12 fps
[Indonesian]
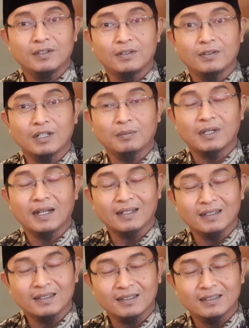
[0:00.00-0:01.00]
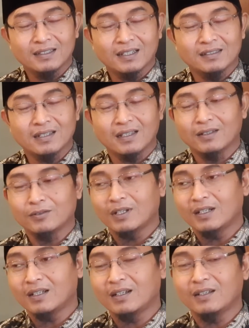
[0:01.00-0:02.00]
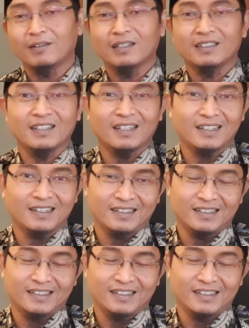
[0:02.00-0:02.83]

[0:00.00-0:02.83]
video yang menarik yang sayang untuk Anda lewatkan.